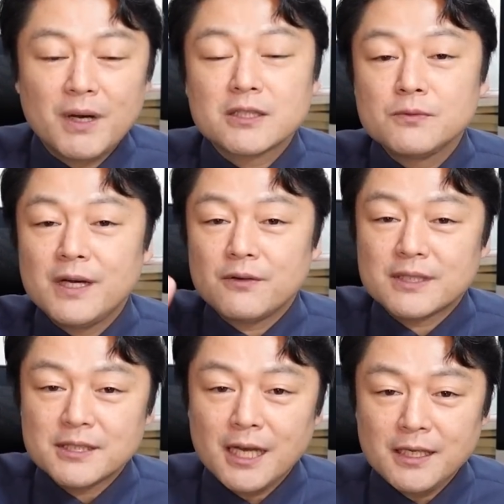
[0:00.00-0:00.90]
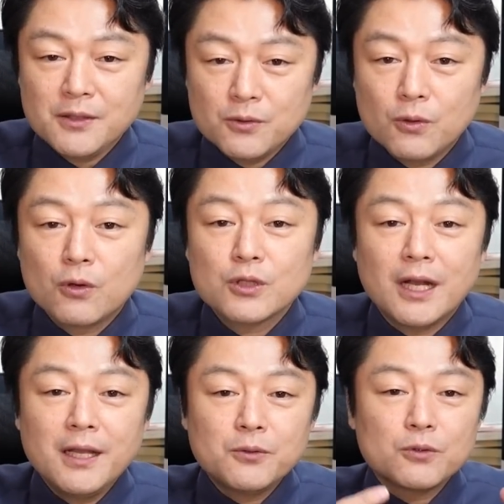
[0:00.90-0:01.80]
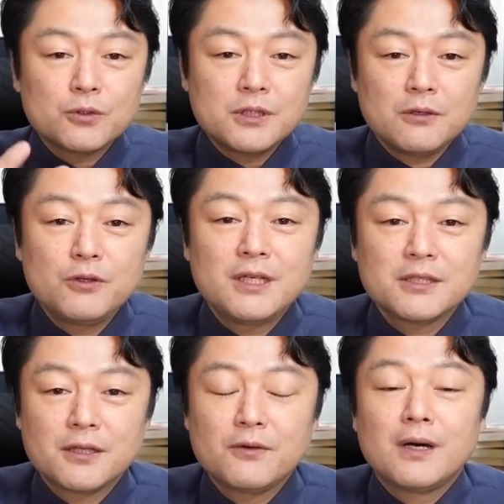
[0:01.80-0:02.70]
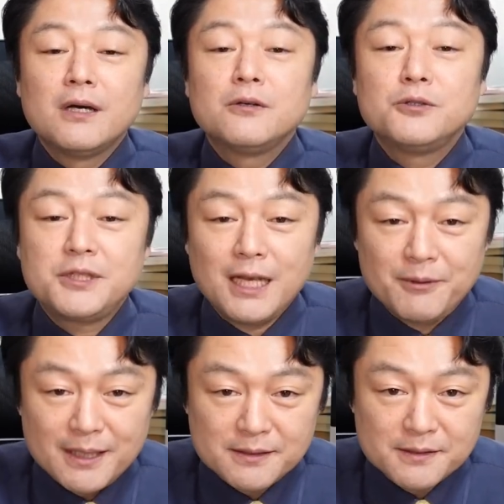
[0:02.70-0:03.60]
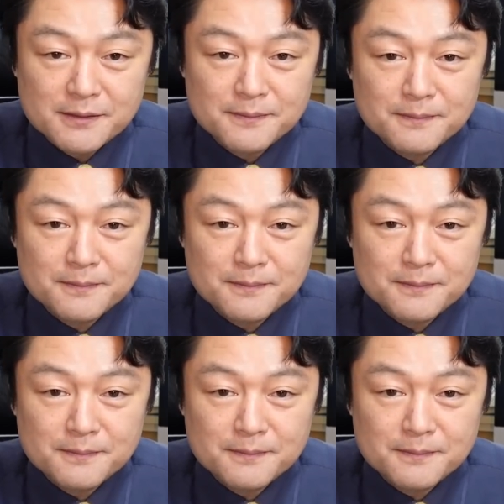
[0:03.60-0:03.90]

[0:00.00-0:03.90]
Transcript: まあつまりは社員をタレントとして売り出したのはフジテレビです。